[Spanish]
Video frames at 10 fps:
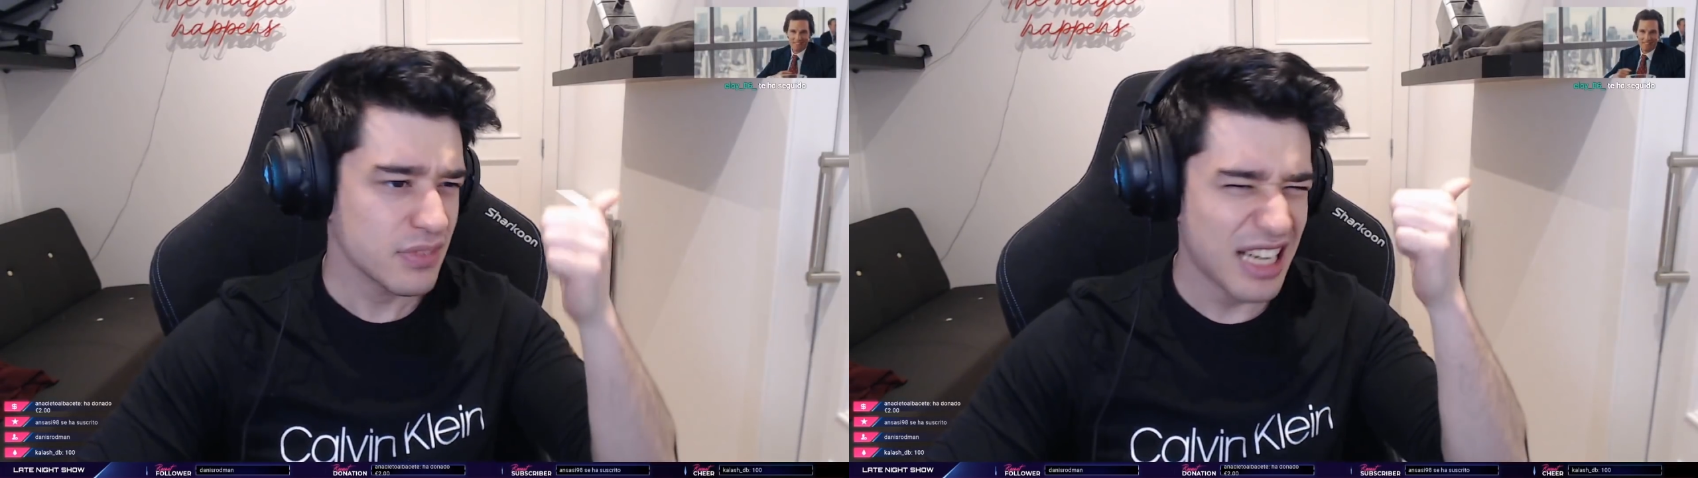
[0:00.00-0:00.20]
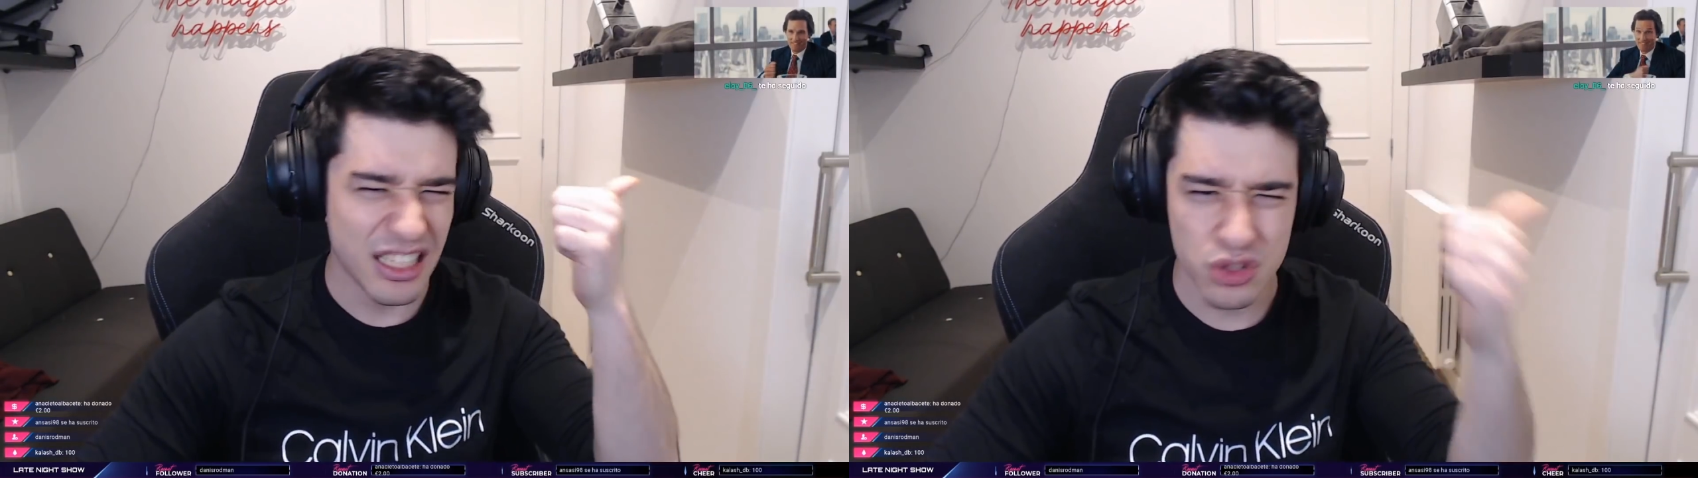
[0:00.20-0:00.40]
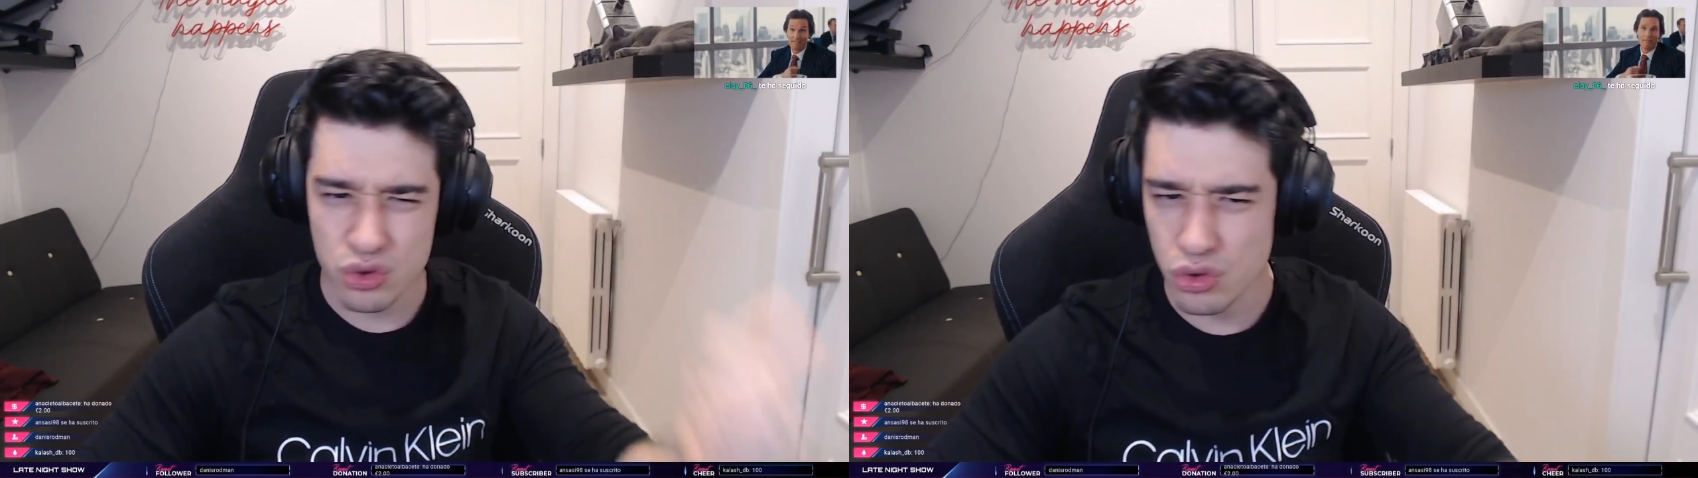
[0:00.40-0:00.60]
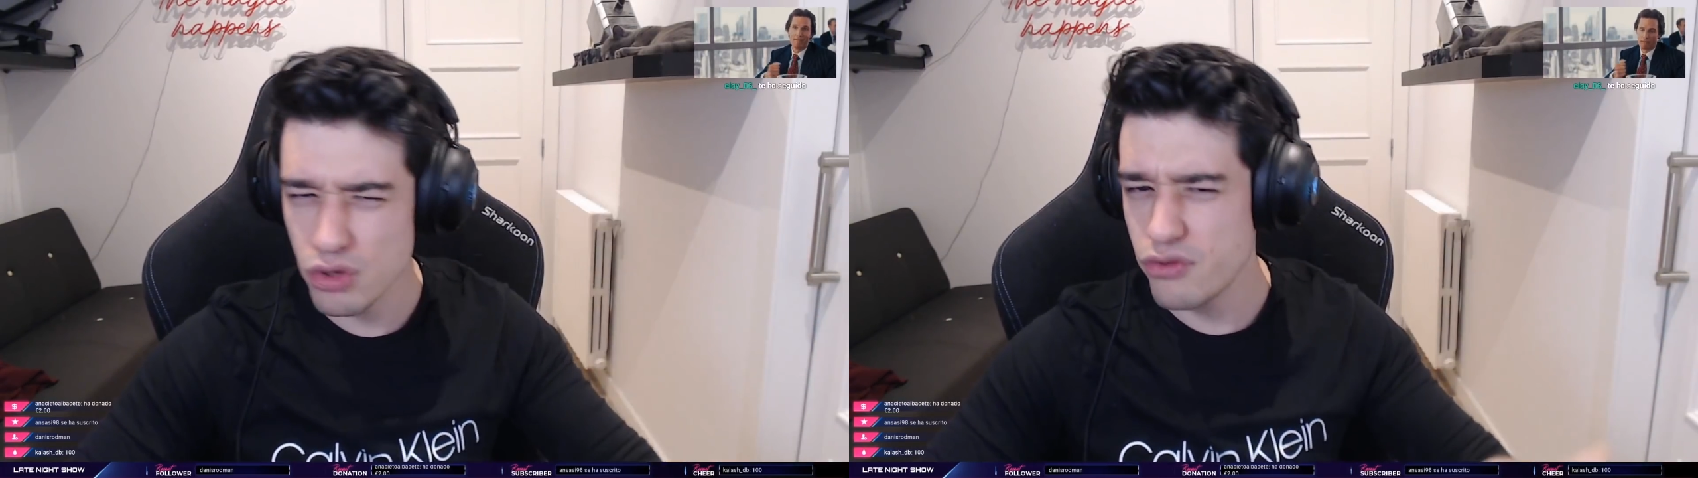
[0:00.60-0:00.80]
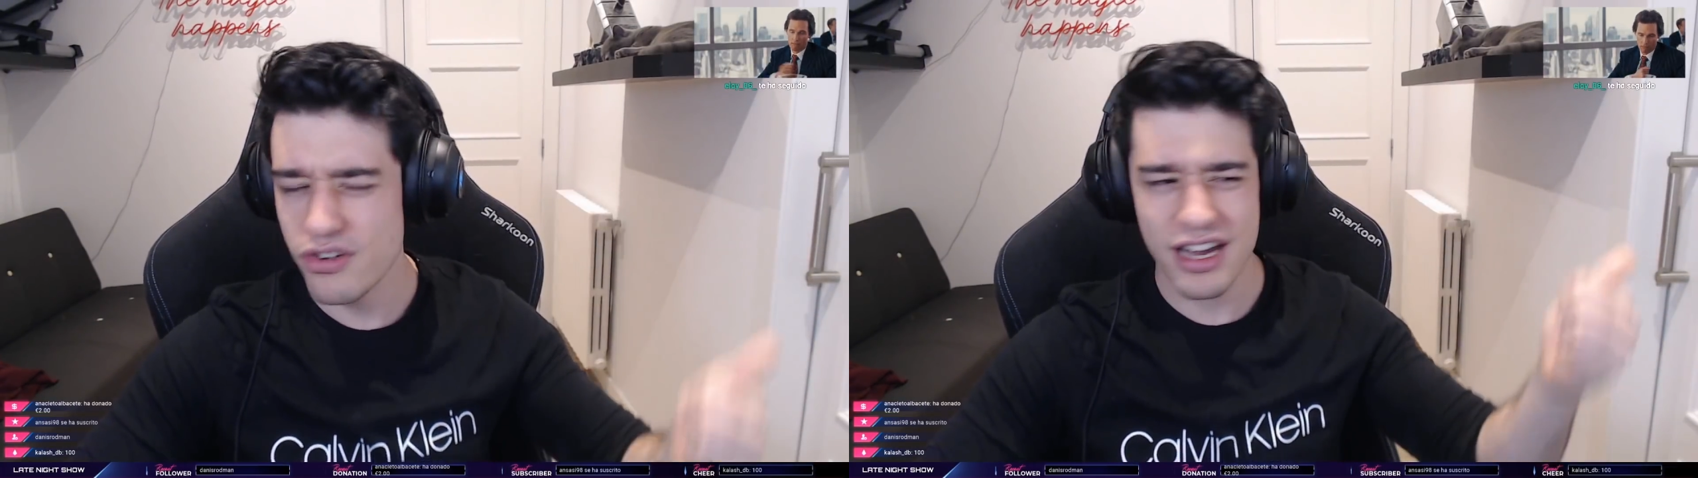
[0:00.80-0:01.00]
a
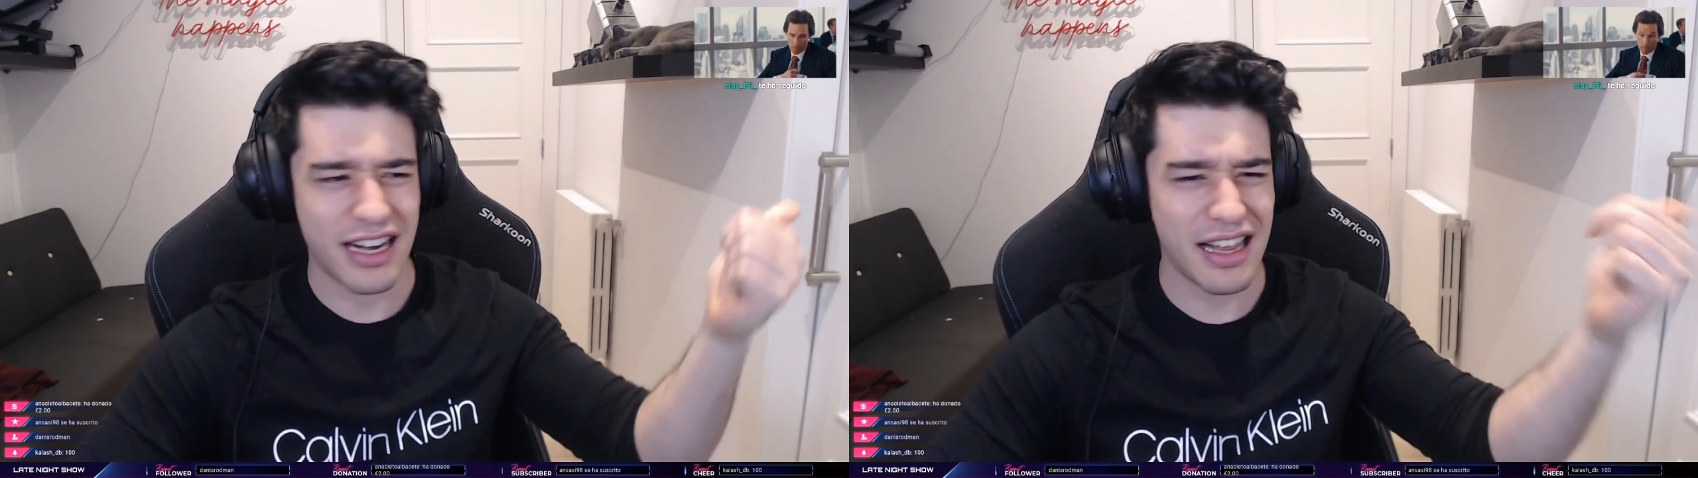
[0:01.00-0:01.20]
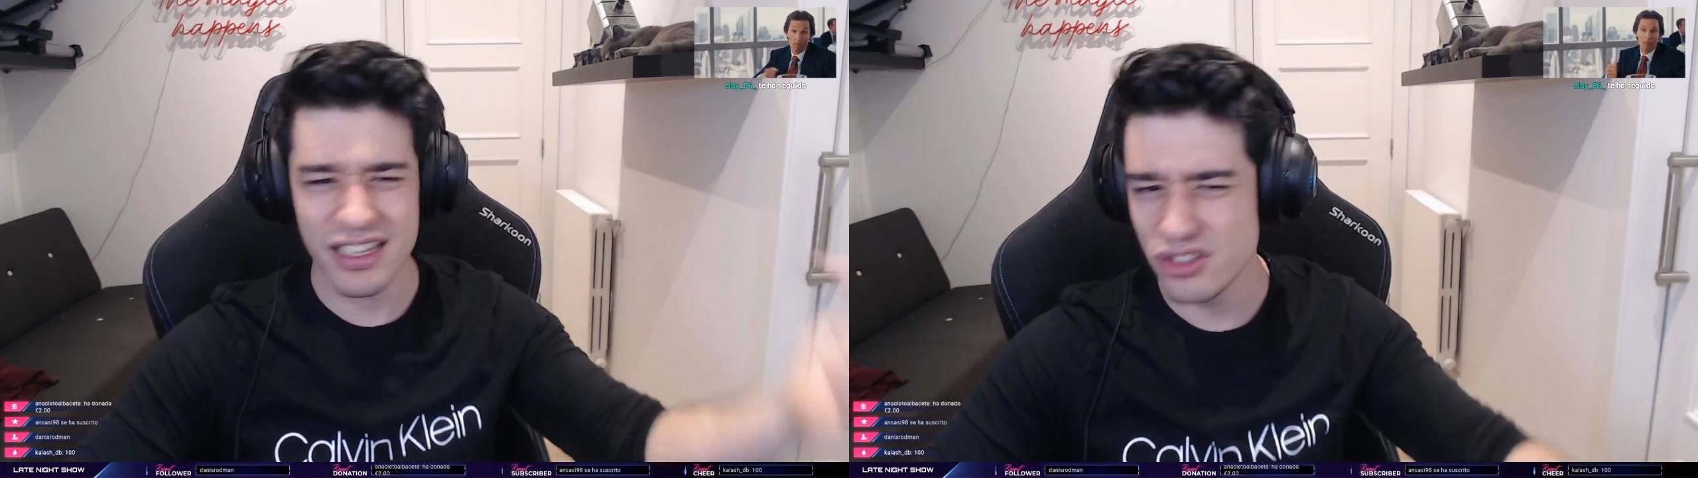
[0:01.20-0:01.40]
YouTube, a redes